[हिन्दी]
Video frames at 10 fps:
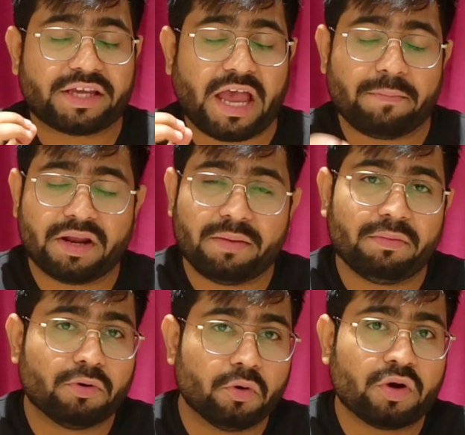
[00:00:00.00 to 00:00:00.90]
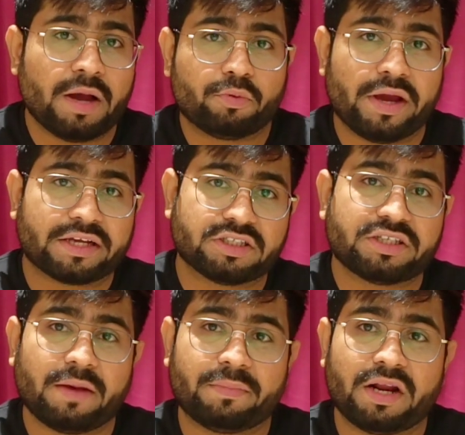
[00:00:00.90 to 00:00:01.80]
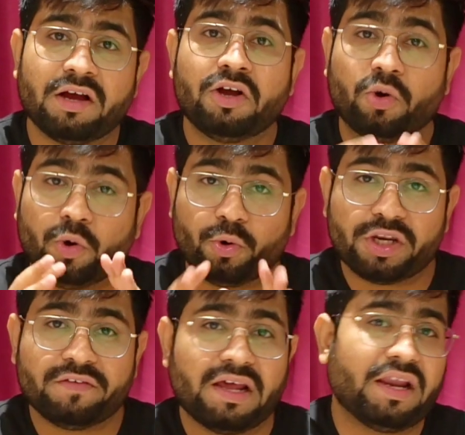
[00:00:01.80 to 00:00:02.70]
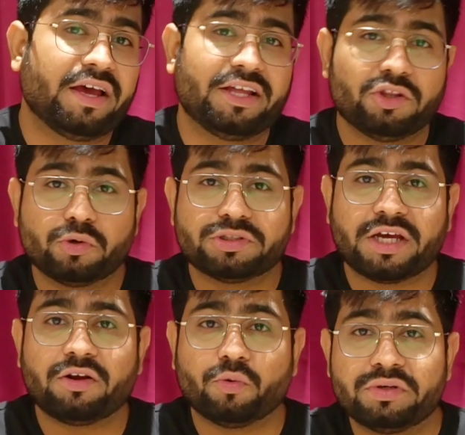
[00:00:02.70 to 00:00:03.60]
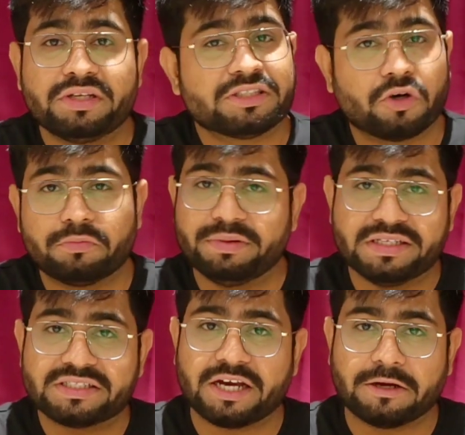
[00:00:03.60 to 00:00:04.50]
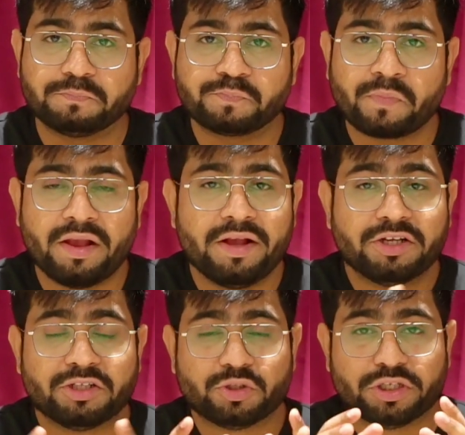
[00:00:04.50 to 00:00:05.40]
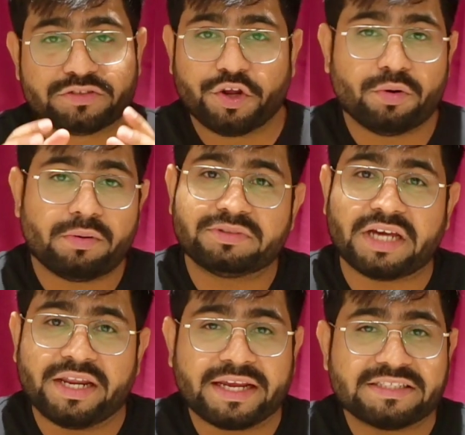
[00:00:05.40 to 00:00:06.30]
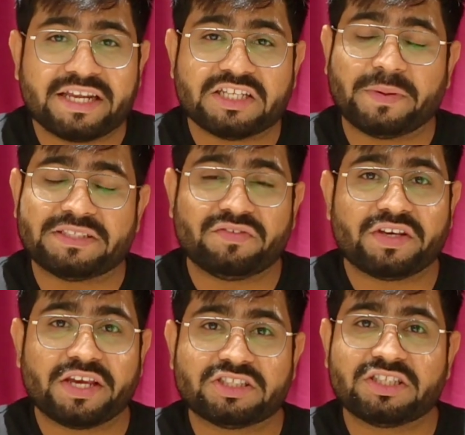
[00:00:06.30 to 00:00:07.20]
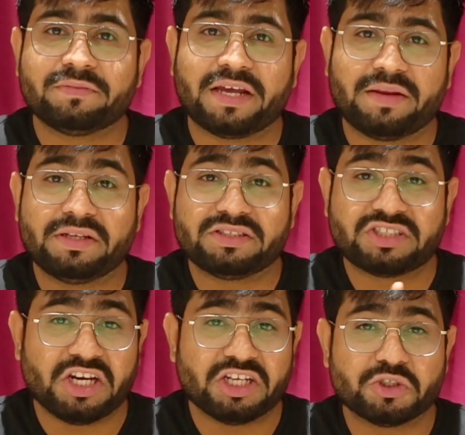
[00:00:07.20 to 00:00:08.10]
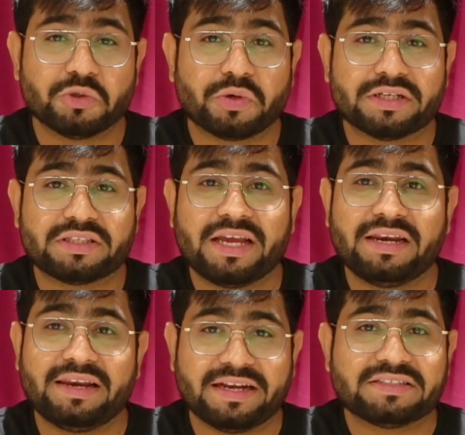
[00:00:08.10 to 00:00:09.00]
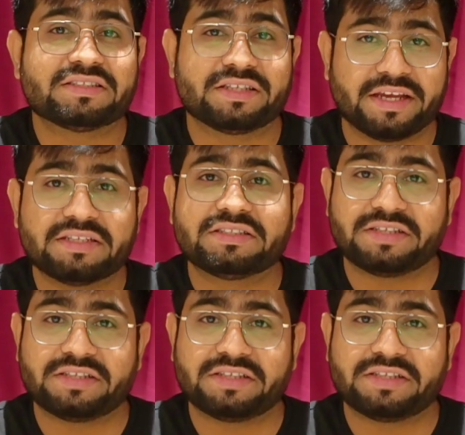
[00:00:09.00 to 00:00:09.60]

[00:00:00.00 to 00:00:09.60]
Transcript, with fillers: कैमरा मैं बोलूँगा आपको एक्शन कैमरा होने वाला है 2019 और 20 का तो इस वीडियो में हम जानेंगे सारे स्पेसिफिकेशन के बारे में चलिए शुरू करते हैं लेट्स गेट